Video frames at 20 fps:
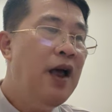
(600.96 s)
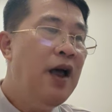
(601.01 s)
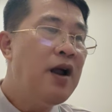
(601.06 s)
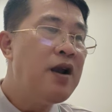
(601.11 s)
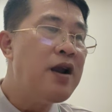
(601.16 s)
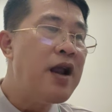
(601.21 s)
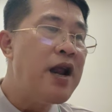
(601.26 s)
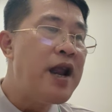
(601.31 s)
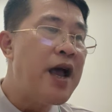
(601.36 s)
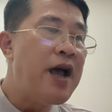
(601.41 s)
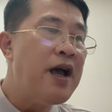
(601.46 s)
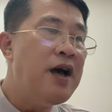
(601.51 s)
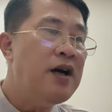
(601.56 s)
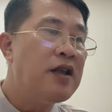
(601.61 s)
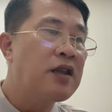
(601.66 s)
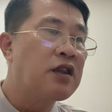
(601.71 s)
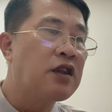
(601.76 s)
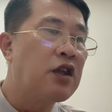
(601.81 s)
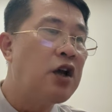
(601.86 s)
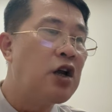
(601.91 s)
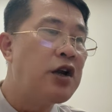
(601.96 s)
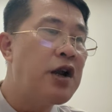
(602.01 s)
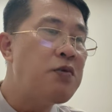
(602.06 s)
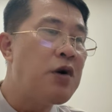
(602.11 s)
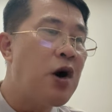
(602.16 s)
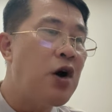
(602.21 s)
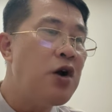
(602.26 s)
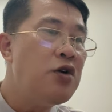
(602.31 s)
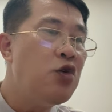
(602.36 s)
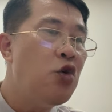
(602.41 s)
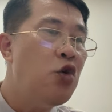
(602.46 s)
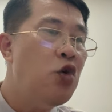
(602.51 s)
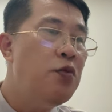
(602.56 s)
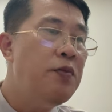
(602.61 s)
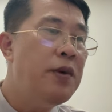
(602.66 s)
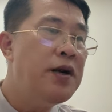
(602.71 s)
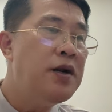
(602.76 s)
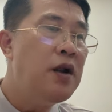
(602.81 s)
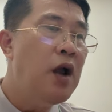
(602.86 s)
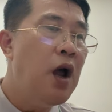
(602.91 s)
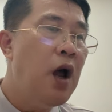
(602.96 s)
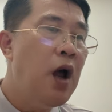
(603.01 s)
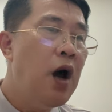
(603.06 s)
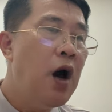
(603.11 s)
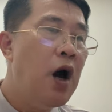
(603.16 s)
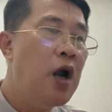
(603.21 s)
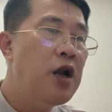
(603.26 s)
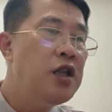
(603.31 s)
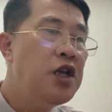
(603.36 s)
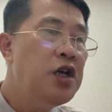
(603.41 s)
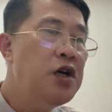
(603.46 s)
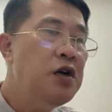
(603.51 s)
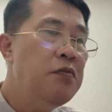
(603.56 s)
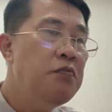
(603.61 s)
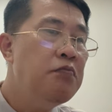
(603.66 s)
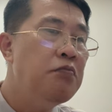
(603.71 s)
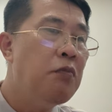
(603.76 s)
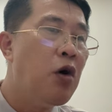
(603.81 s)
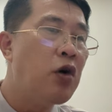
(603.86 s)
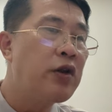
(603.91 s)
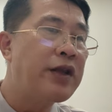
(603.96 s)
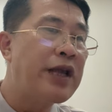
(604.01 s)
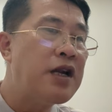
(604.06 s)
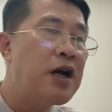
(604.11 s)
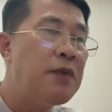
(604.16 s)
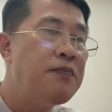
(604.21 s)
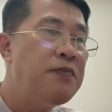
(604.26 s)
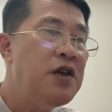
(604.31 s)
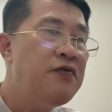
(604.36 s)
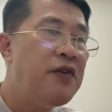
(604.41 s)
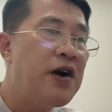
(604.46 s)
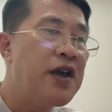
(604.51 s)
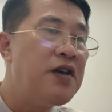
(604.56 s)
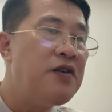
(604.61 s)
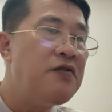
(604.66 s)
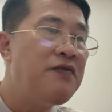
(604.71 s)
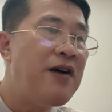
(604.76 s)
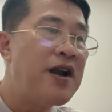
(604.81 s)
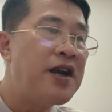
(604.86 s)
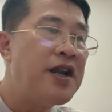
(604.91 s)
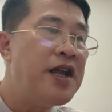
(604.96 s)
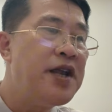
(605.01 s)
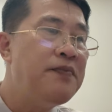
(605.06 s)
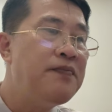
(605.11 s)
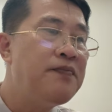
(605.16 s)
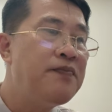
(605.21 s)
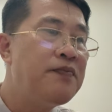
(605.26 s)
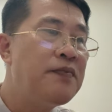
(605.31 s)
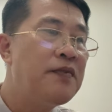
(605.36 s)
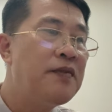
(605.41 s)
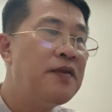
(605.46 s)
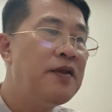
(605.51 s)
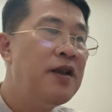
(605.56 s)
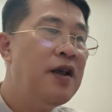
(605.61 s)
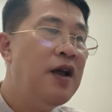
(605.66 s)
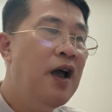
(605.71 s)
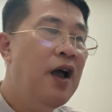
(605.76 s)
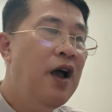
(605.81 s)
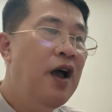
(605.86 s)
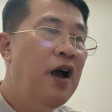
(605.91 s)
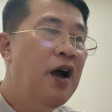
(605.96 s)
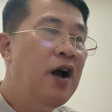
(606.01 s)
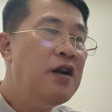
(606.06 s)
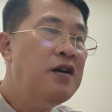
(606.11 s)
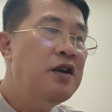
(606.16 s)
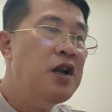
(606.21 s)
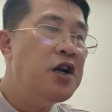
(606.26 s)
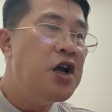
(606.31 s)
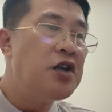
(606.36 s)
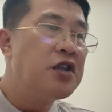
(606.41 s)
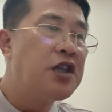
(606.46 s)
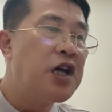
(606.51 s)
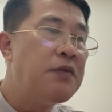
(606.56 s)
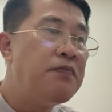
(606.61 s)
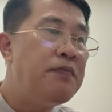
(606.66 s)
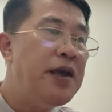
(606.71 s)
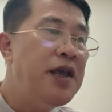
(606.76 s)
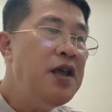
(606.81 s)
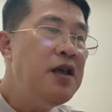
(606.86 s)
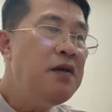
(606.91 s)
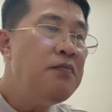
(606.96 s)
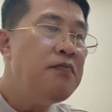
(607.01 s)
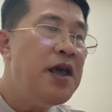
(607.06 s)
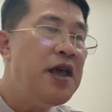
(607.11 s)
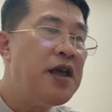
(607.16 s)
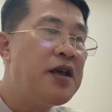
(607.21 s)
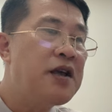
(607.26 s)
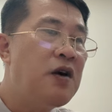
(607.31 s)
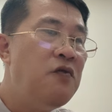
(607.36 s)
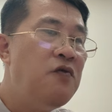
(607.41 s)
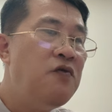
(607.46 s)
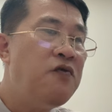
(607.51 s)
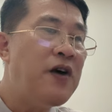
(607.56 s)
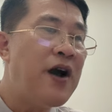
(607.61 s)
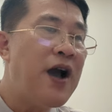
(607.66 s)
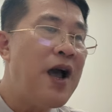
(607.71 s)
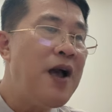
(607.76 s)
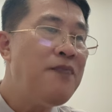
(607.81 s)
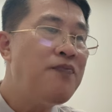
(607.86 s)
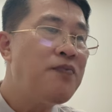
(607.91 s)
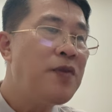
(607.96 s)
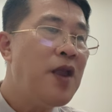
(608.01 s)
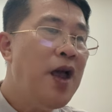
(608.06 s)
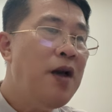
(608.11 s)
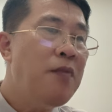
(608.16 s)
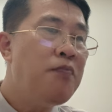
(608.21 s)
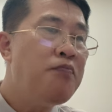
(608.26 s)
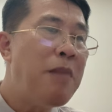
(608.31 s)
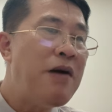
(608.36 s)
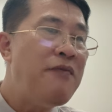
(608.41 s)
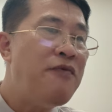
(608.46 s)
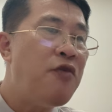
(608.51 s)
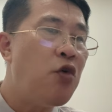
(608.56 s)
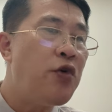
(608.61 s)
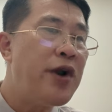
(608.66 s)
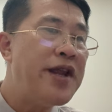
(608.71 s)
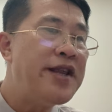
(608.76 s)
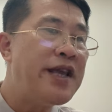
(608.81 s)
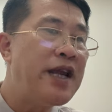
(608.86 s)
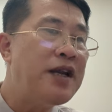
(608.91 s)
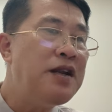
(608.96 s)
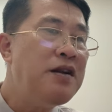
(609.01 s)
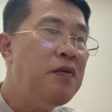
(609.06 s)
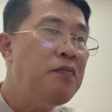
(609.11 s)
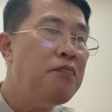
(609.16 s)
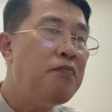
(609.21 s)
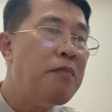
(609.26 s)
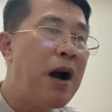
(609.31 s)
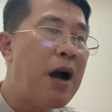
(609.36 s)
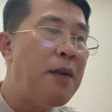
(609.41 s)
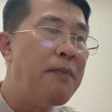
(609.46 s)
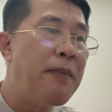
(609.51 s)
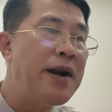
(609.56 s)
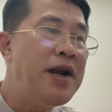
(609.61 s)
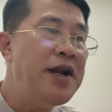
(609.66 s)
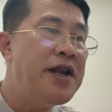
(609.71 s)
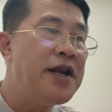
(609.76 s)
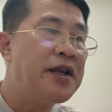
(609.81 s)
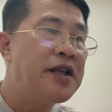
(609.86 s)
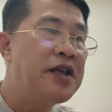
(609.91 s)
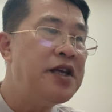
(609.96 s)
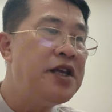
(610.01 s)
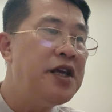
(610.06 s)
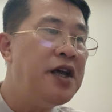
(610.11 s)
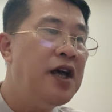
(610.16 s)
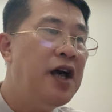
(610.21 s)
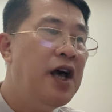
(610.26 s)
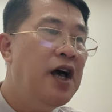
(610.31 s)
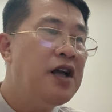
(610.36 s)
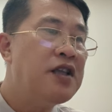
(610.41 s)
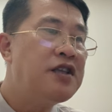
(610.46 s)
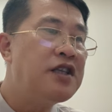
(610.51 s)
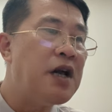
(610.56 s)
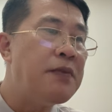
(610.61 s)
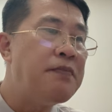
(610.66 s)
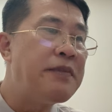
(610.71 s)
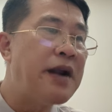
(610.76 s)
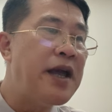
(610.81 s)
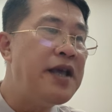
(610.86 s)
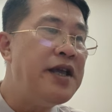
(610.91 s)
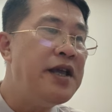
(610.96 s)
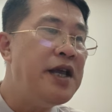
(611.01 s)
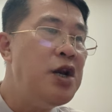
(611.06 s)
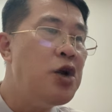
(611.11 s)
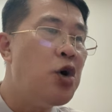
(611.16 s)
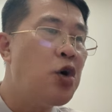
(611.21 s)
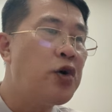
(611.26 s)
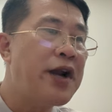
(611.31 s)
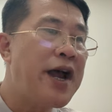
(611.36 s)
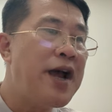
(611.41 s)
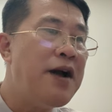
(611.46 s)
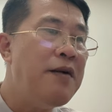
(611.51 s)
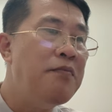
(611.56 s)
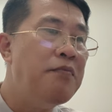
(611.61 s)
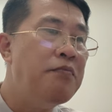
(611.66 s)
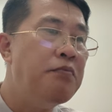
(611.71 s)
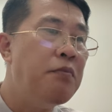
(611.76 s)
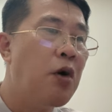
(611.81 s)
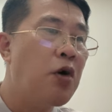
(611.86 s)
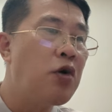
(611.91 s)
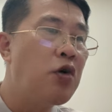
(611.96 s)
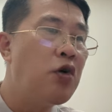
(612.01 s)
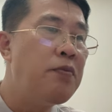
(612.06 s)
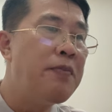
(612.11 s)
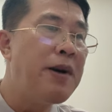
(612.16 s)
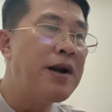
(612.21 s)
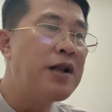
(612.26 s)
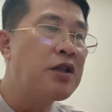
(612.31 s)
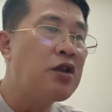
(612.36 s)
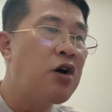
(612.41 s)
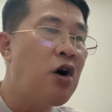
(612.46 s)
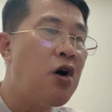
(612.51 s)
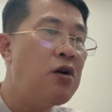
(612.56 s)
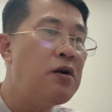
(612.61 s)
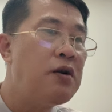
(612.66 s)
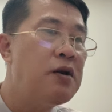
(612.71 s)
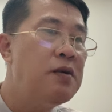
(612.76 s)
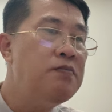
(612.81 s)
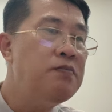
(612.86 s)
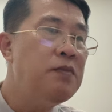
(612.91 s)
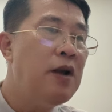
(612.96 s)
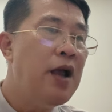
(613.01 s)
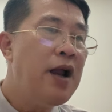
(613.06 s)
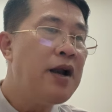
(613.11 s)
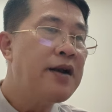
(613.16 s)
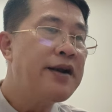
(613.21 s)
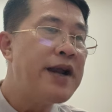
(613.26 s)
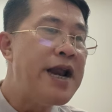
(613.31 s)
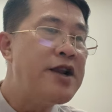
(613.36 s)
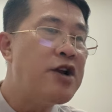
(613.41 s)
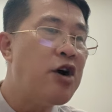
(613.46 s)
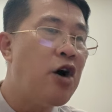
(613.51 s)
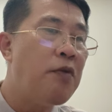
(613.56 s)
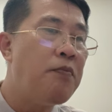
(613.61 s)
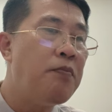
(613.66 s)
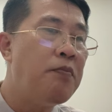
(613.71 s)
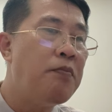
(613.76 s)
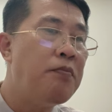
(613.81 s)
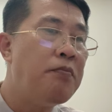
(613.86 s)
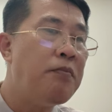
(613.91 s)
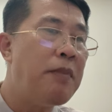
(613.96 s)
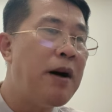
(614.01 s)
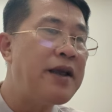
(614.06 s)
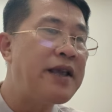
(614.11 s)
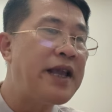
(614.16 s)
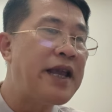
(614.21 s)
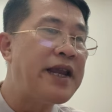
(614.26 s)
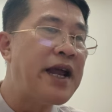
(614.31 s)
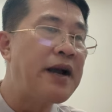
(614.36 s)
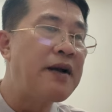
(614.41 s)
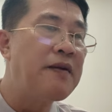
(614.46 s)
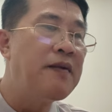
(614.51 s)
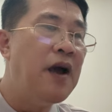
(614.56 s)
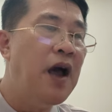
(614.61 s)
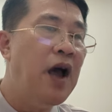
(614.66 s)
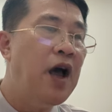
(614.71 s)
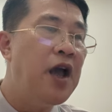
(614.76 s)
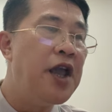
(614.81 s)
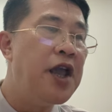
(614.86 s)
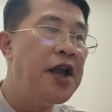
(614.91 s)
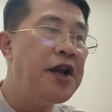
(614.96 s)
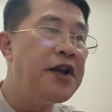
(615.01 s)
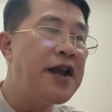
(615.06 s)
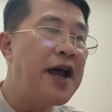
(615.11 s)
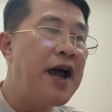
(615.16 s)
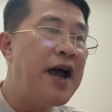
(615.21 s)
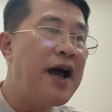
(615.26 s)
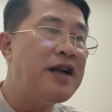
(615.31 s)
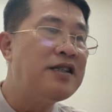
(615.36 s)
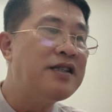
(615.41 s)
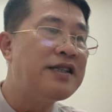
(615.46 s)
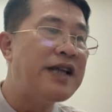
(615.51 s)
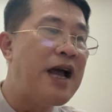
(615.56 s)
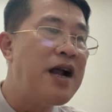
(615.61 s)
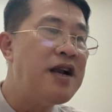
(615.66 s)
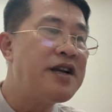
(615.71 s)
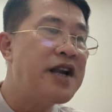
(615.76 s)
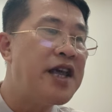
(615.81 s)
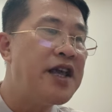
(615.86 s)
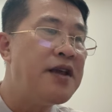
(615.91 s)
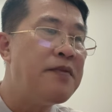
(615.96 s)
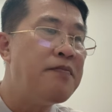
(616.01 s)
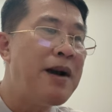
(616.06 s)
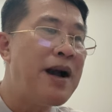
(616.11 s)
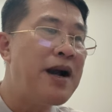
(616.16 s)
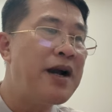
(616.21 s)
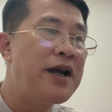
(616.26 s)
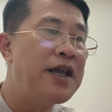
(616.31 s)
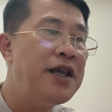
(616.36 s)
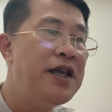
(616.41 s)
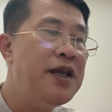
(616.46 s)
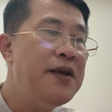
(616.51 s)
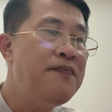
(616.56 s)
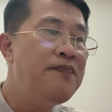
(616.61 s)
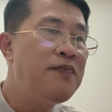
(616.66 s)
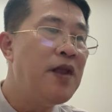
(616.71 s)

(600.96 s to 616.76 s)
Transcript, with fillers: Này đà, từ trong khỏi u minh, hình như một thanh âm như vậy vang lên. Lực lượng thần bí bị công phá, ma vụ đen nhánh mà mãnh địch kia chậm đã hiến lộ ra một đôi mắt to lớn đen ngòm ngoài dày đặc hiện ra ánh sáng đầy ma khí